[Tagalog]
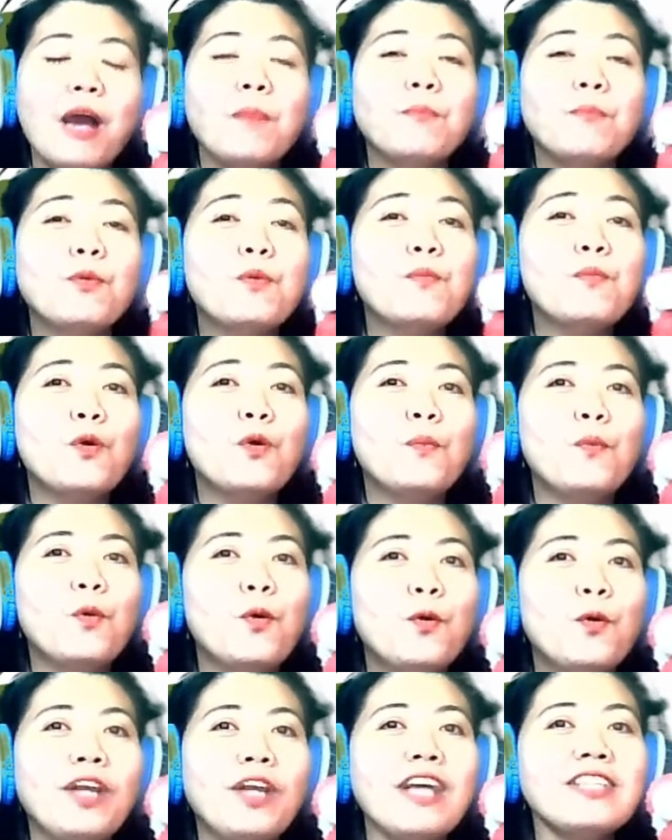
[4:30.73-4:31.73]

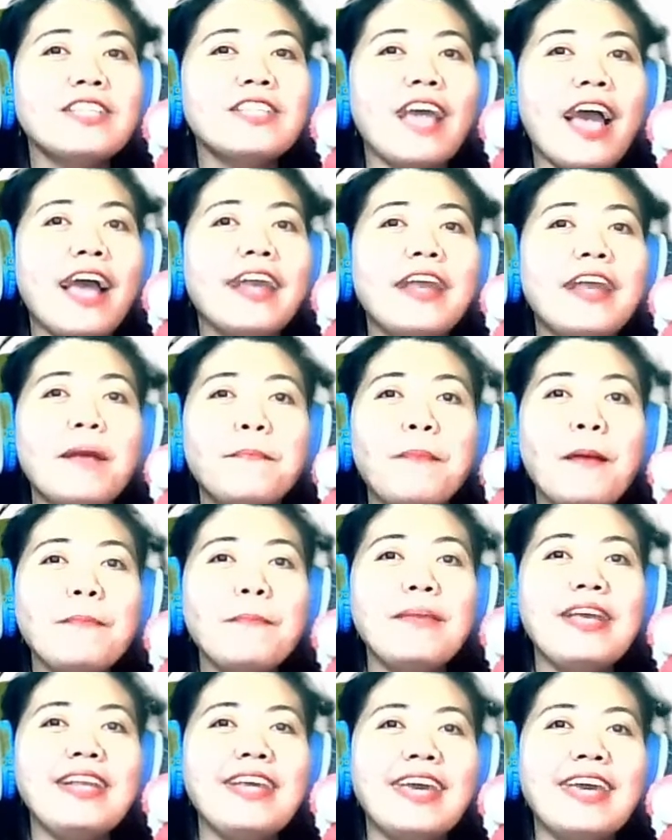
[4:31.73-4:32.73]
Bumubuo na siya ng
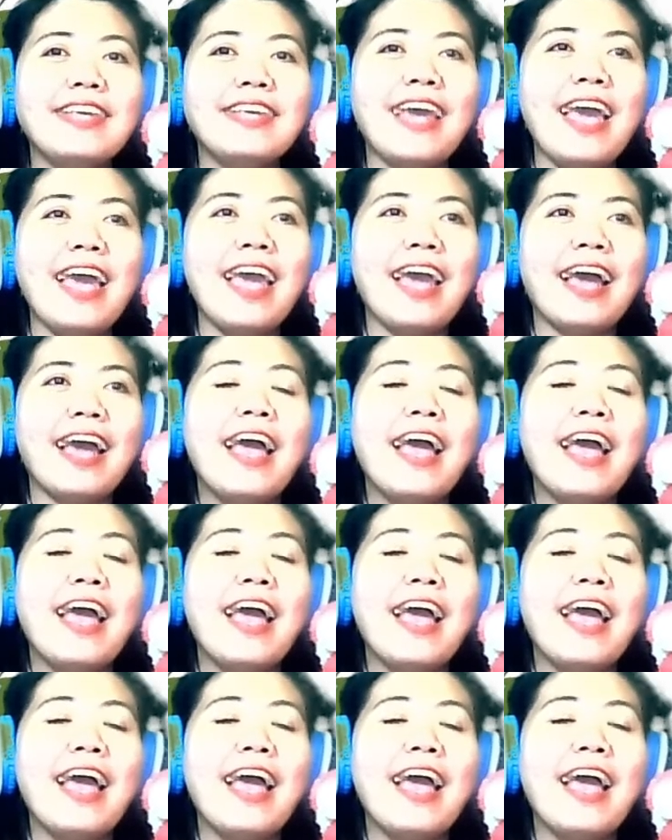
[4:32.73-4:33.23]
pamilya niya.